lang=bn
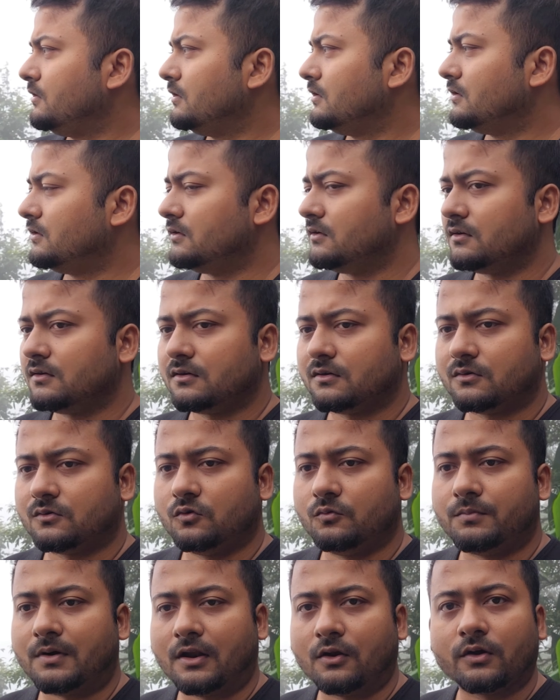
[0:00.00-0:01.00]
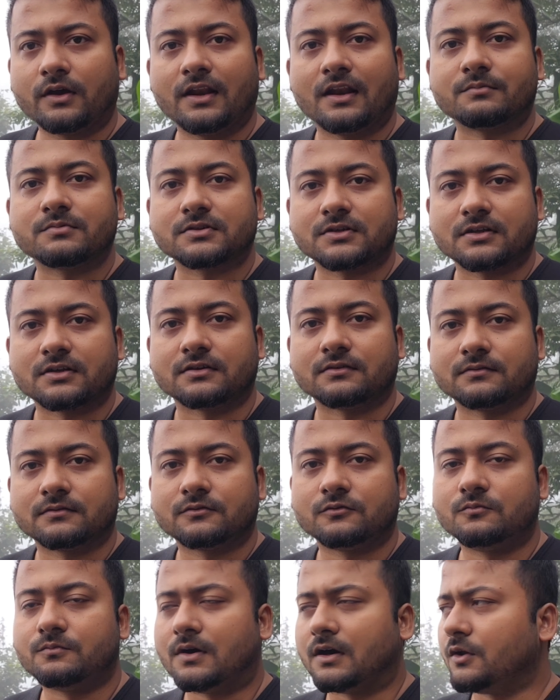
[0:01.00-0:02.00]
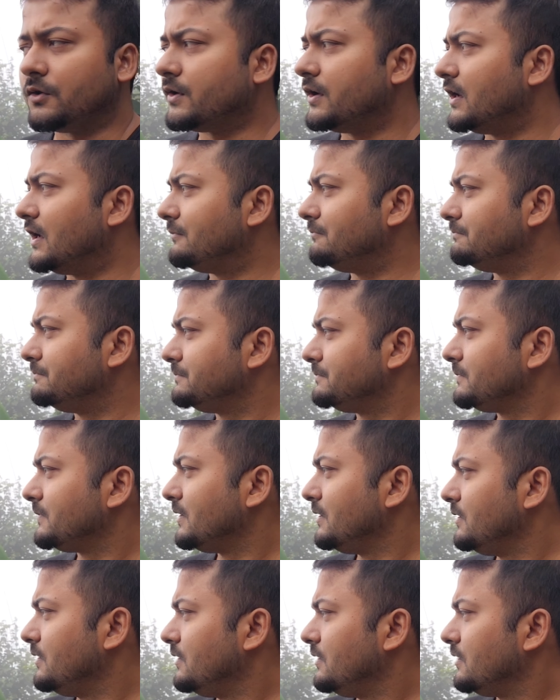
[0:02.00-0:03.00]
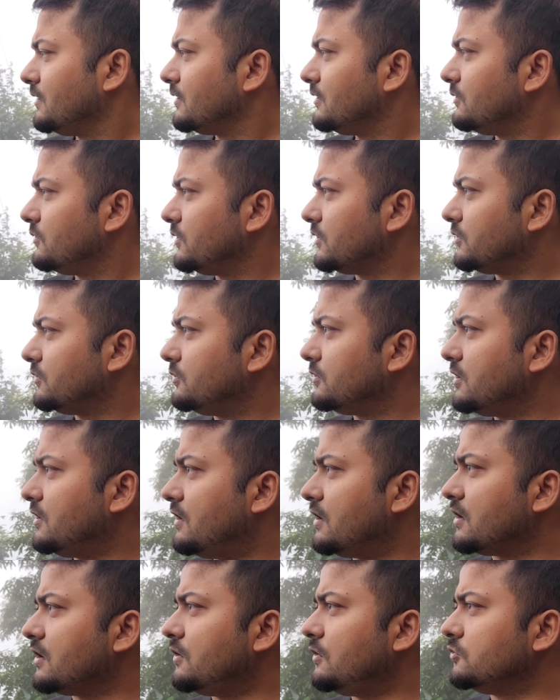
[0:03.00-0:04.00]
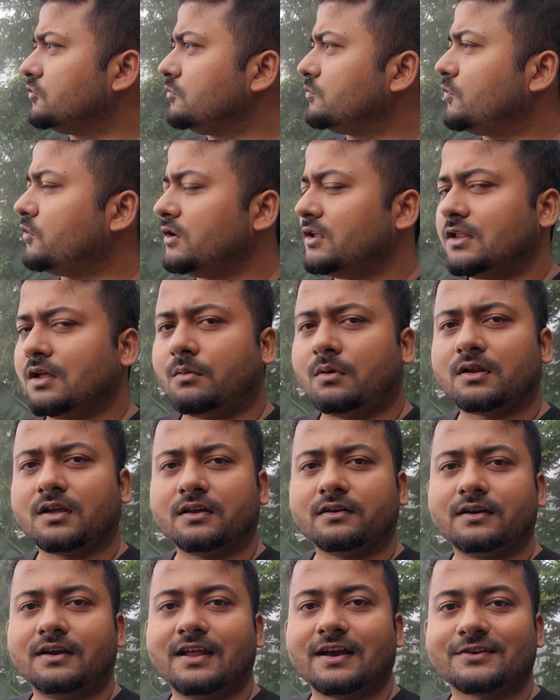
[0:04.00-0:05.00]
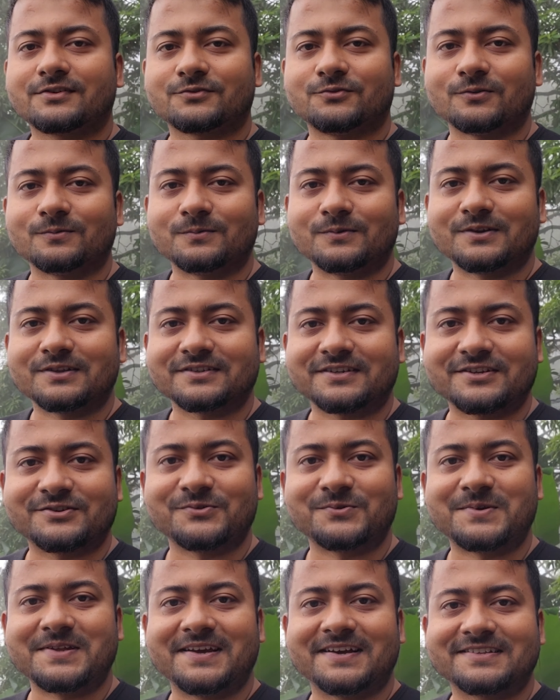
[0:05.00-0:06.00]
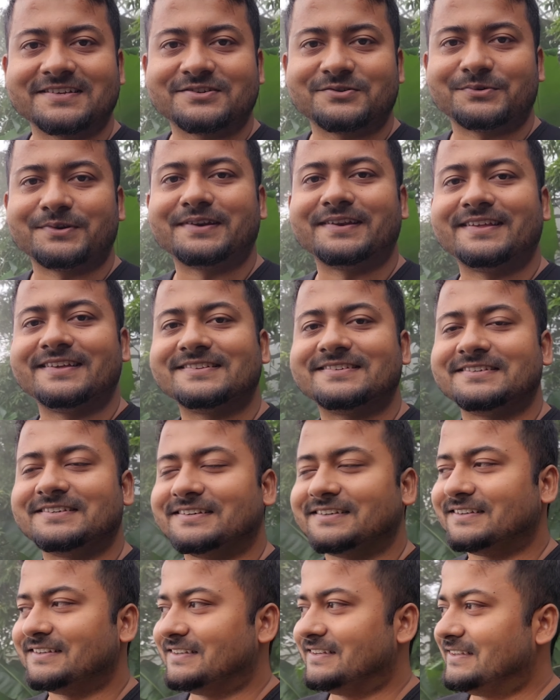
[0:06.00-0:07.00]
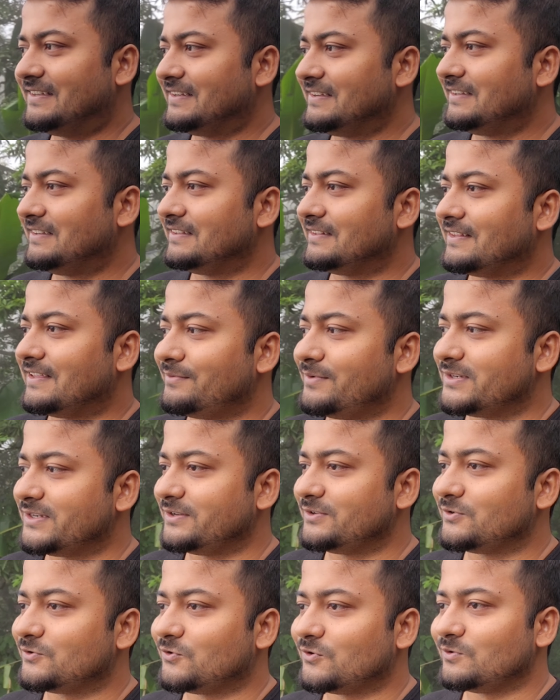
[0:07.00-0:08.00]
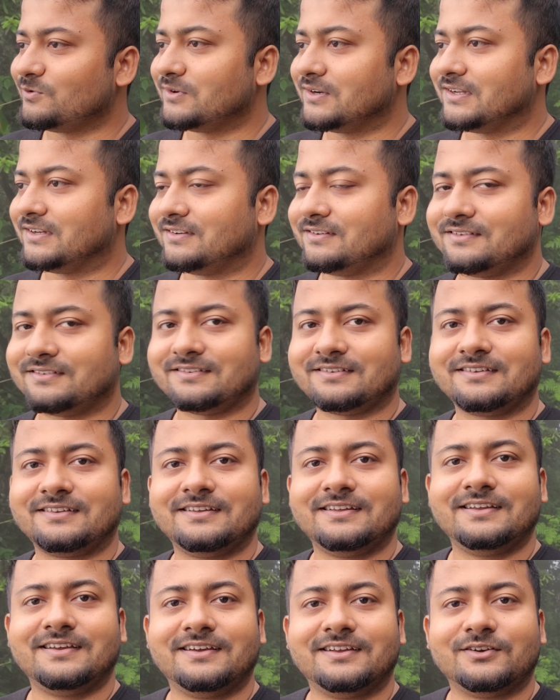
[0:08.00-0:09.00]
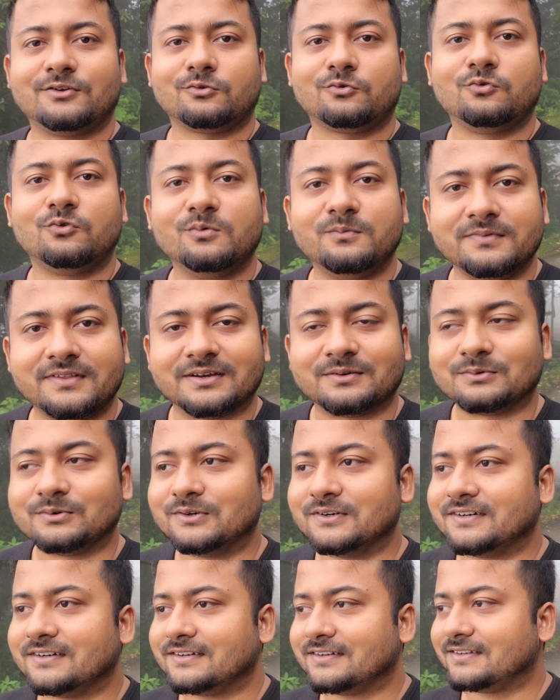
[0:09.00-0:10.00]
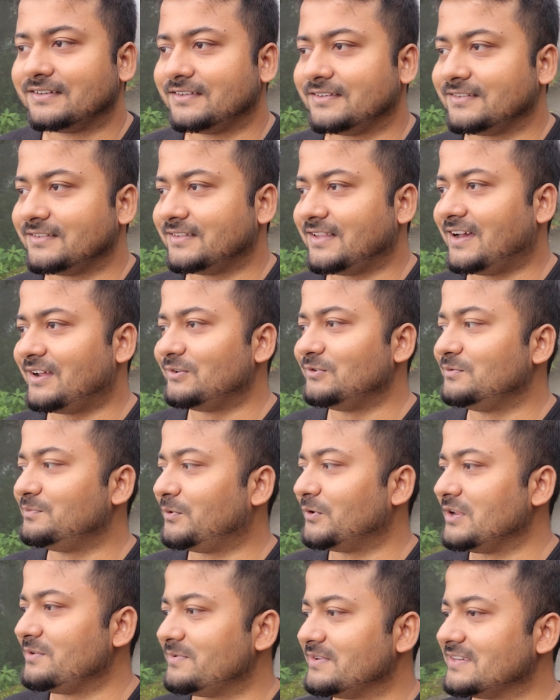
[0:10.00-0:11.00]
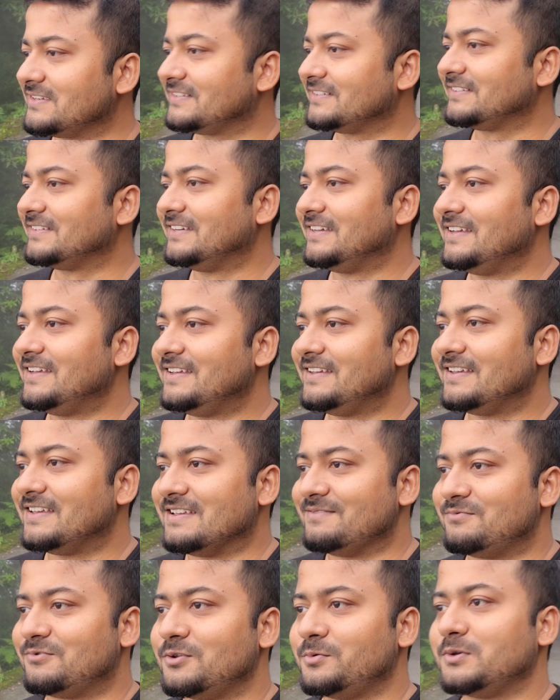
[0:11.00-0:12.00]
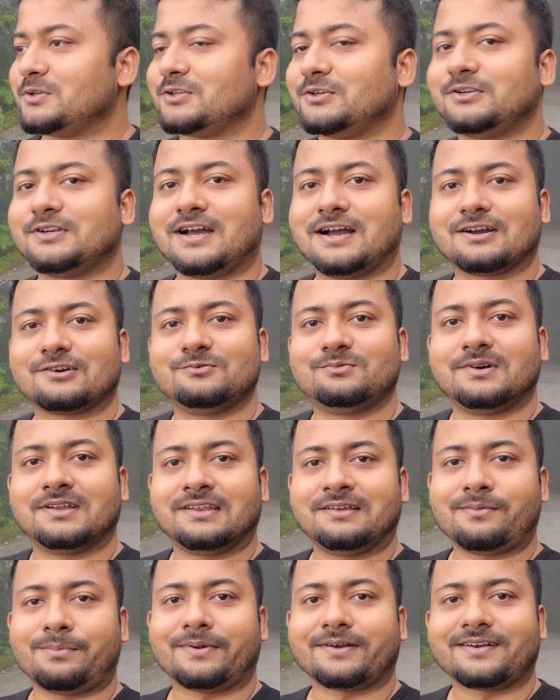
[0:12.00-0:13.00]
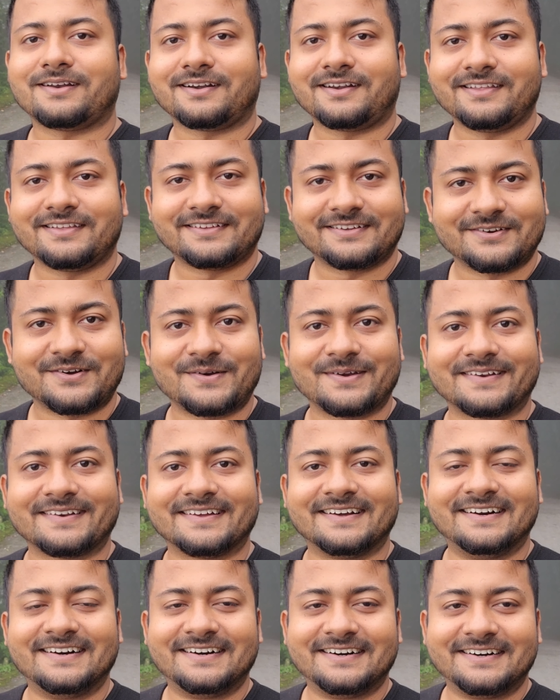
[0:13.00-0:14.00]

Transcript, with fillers: এখানটা খুব ভালো খেলাম সেটাই খুব ভালো খেলাম এখন একটু খাবারটা হজম করি তারপর গিয়ে রিল্যাক্স করবো আজকে ছুটি আছে ছুটি নিয়েছি তাই বেশি কিছু করব না একটু ঘুম দেব দারুণ পরিবেশ এই পরিবেশের না ঘুমালে ব্যাপারটা ঠিক হয় না